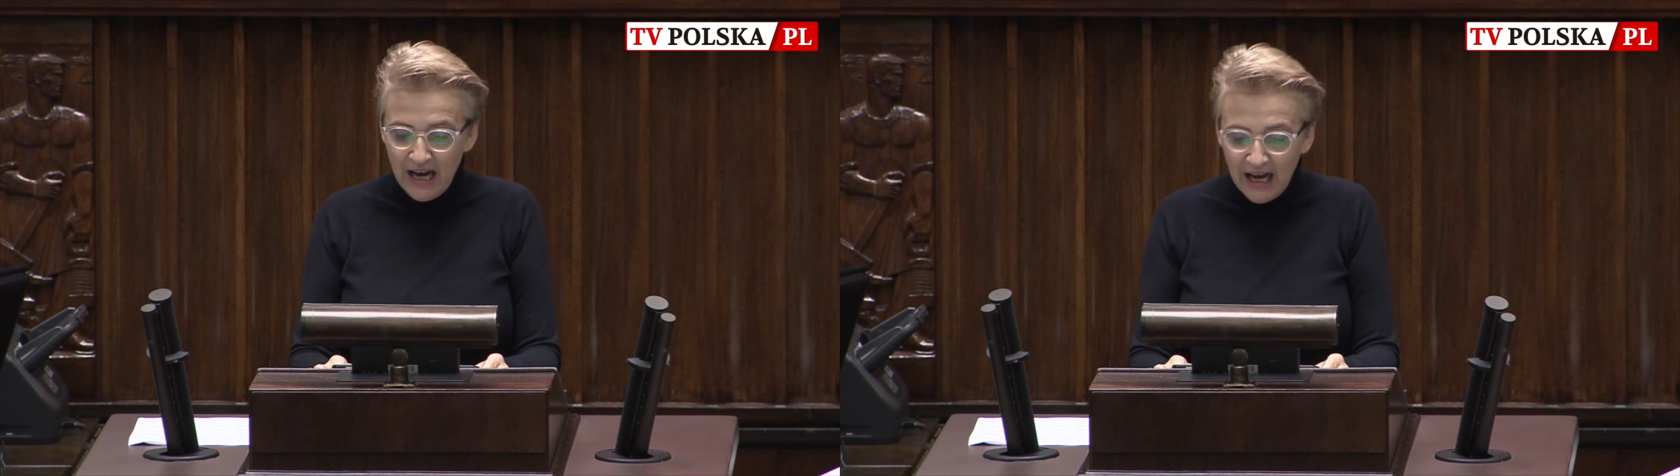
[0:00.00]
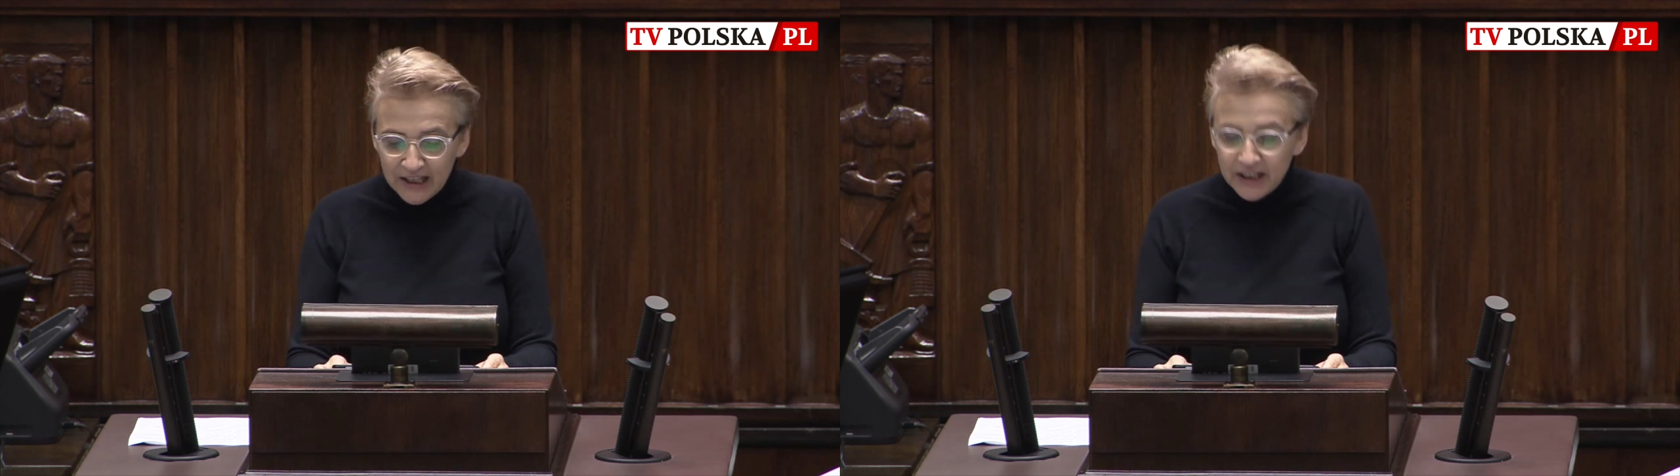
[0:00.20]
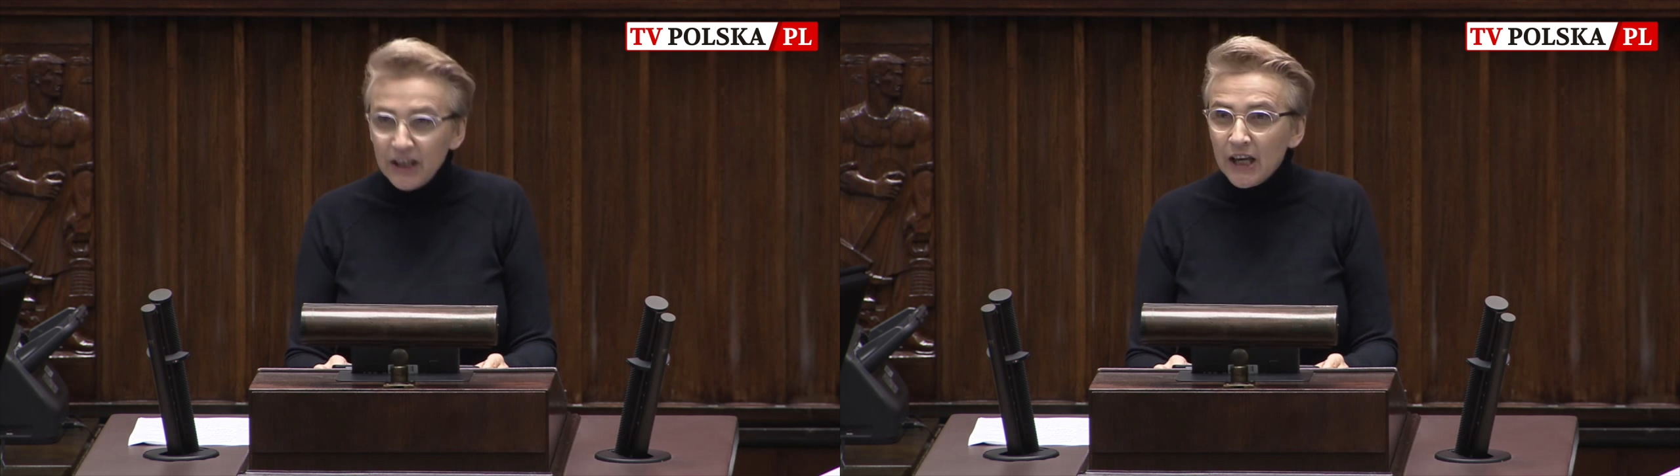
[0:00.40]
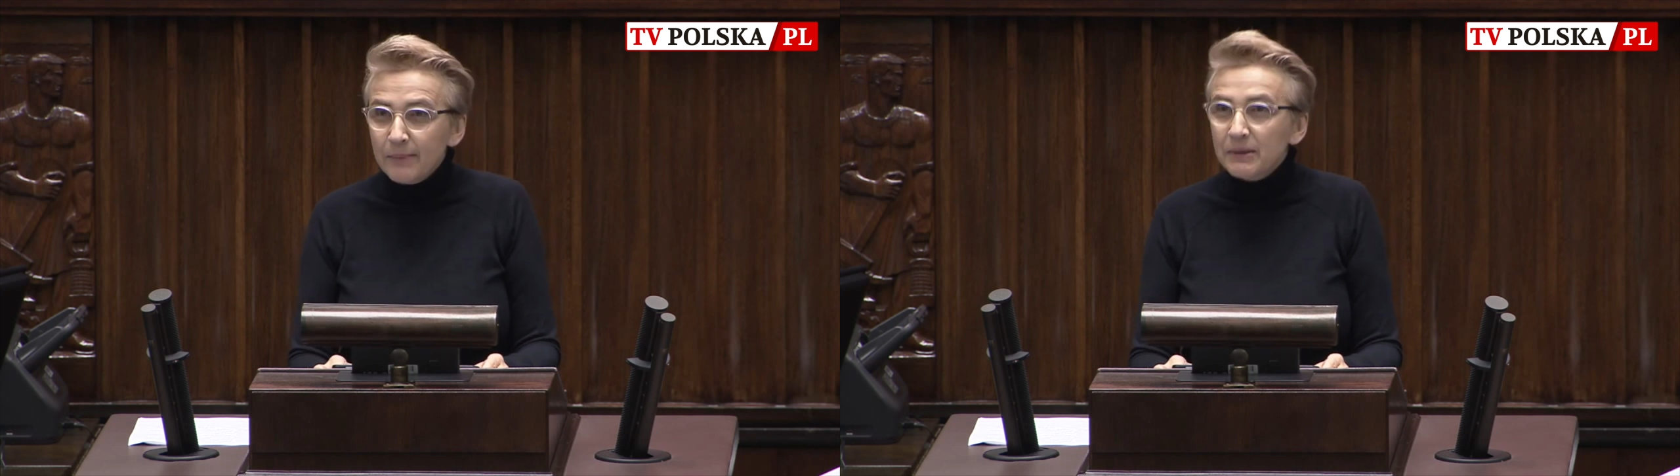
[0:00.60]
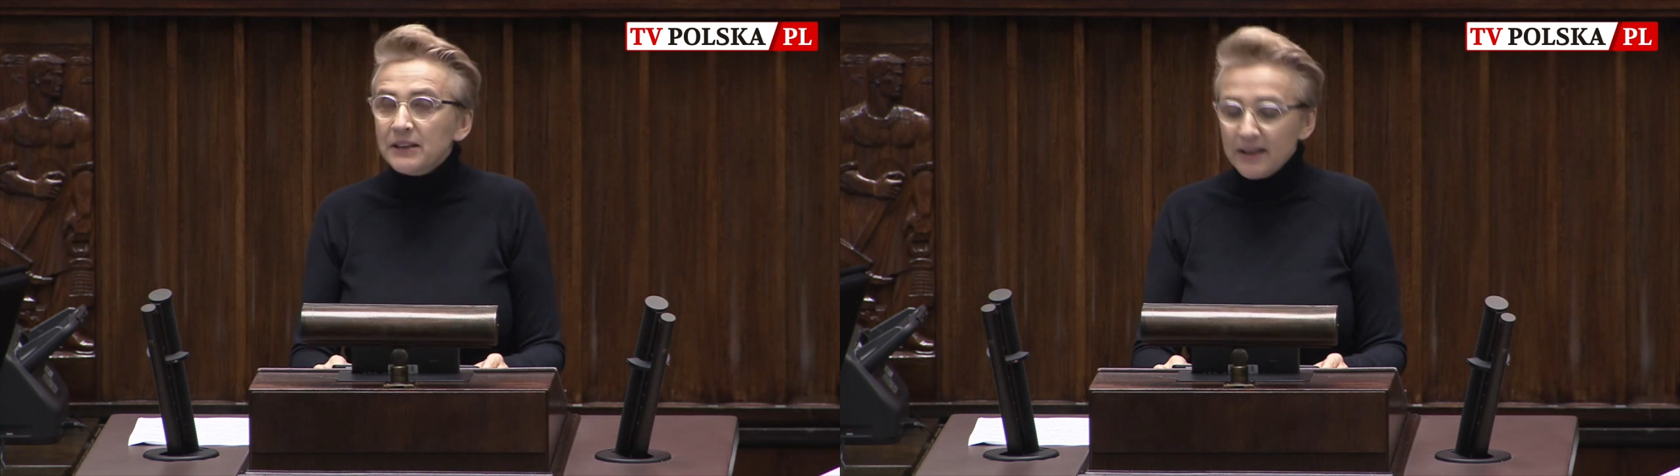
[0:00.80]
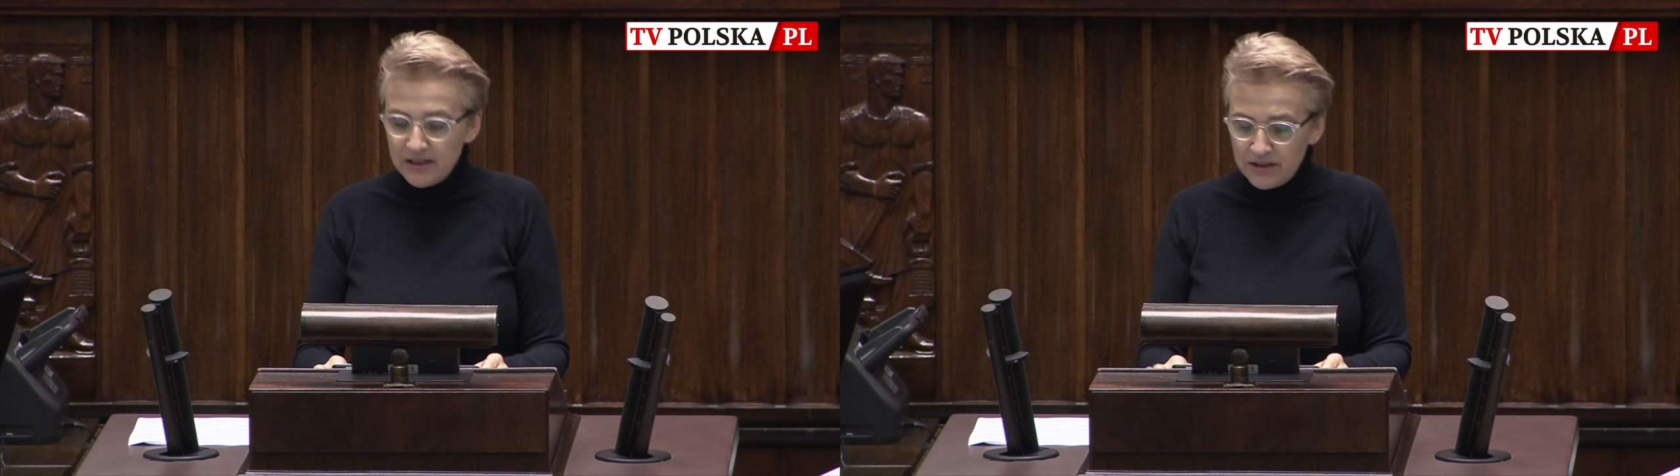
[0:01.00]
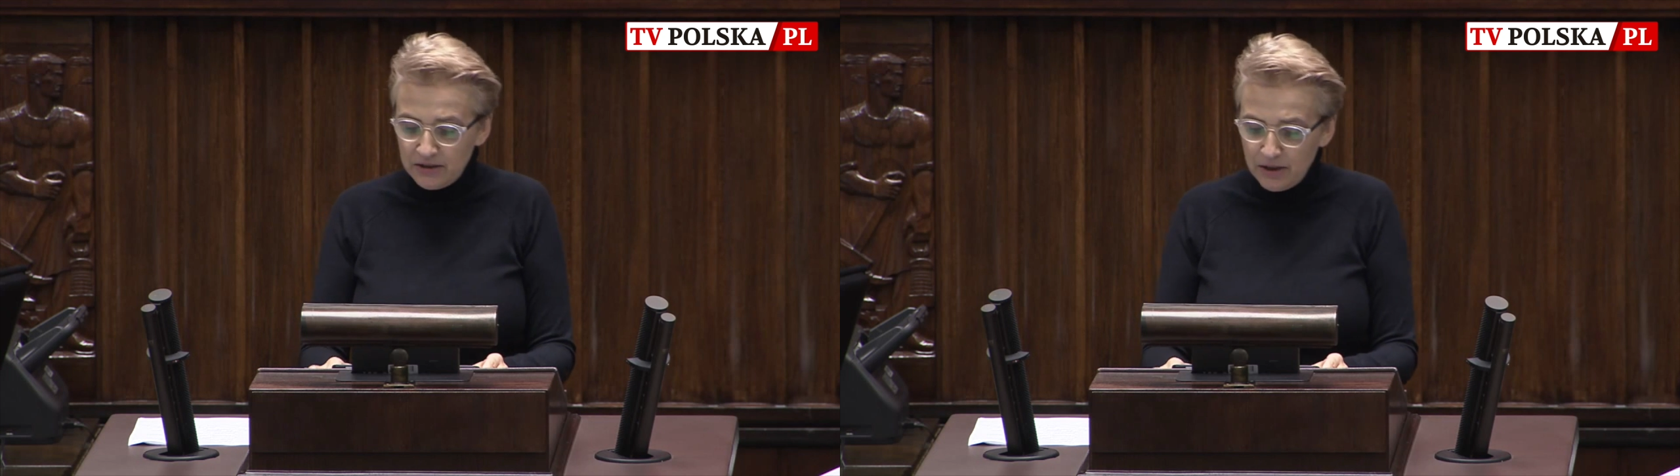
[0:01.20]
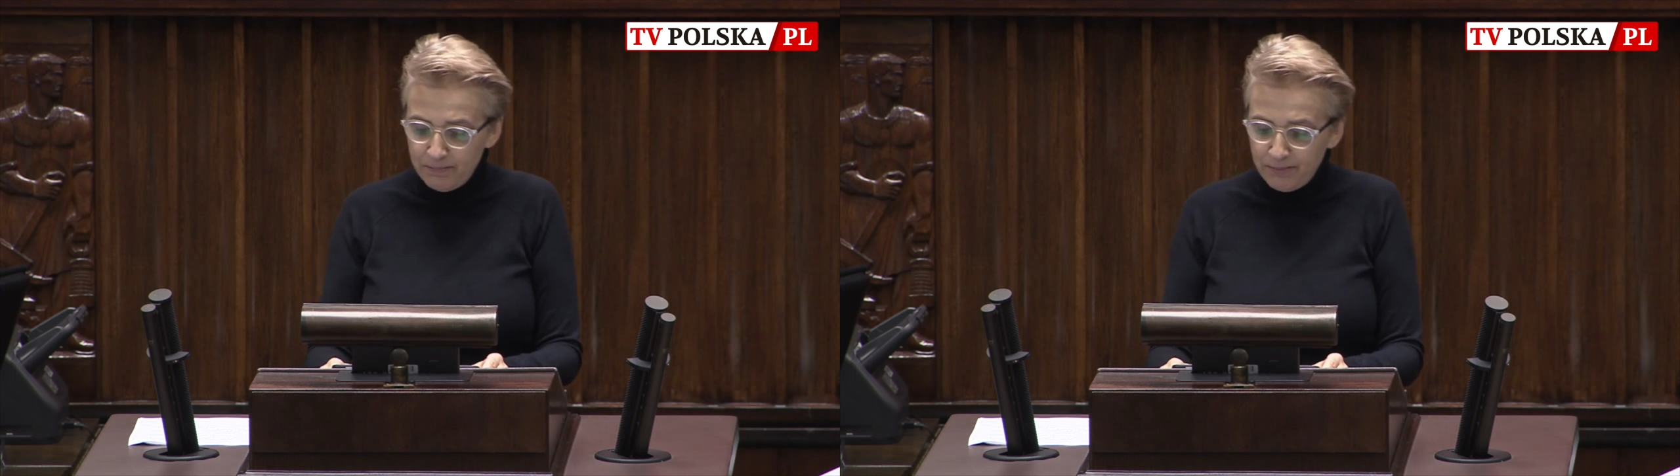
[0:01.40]
a kijem teksty
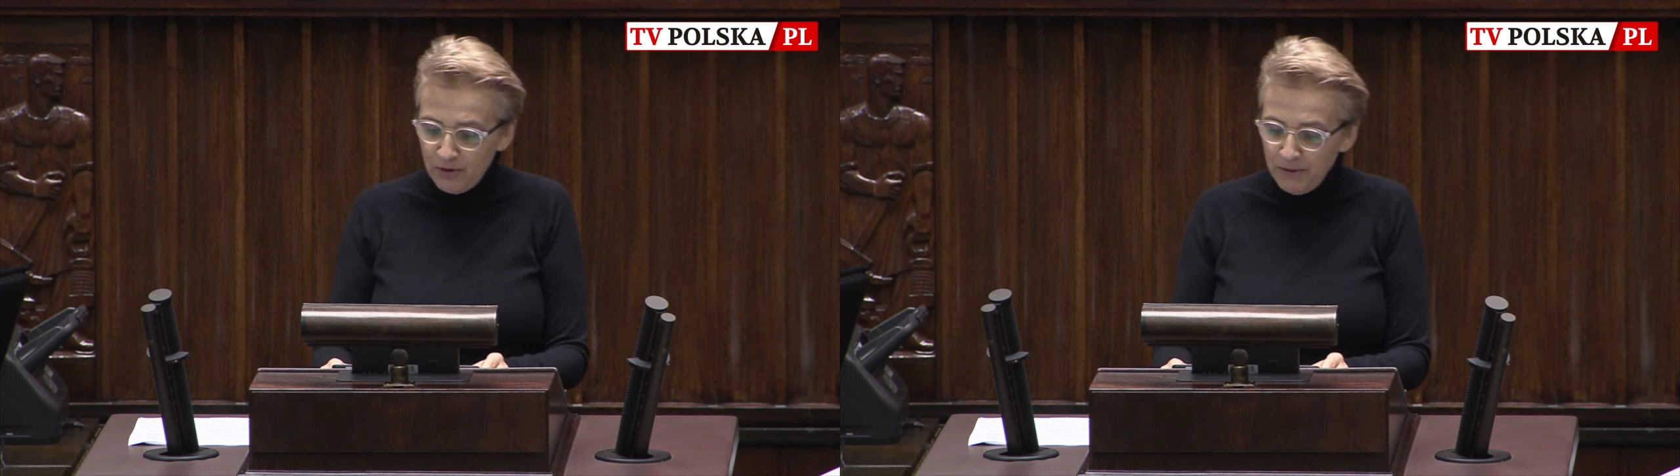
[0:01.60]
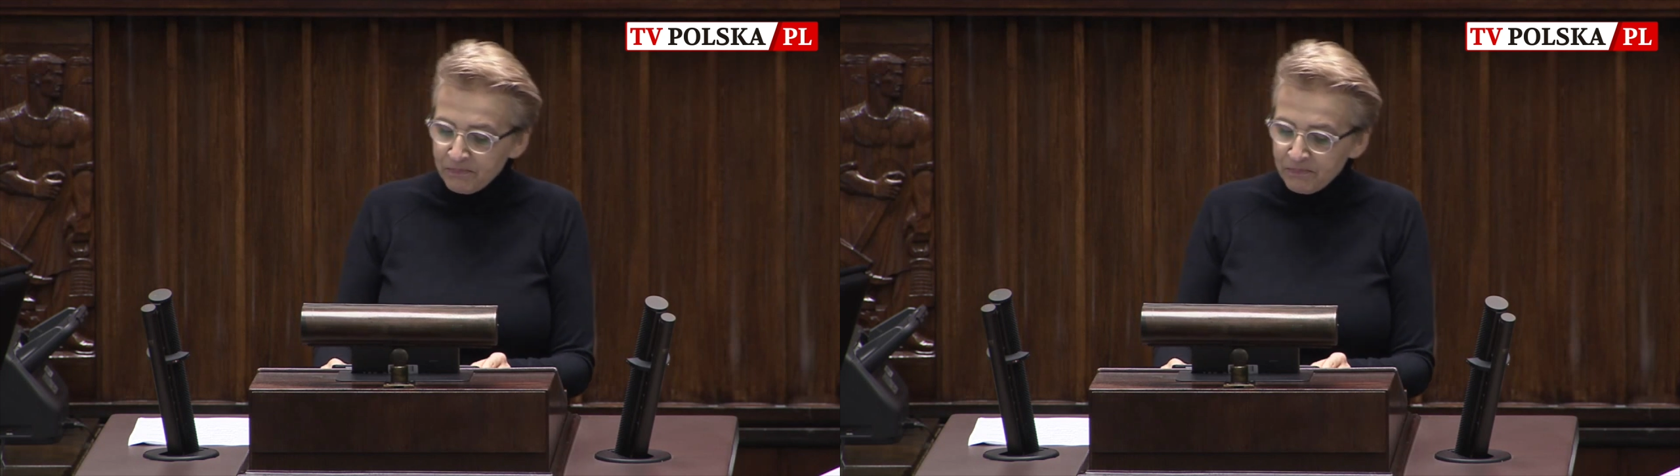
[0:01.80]
typu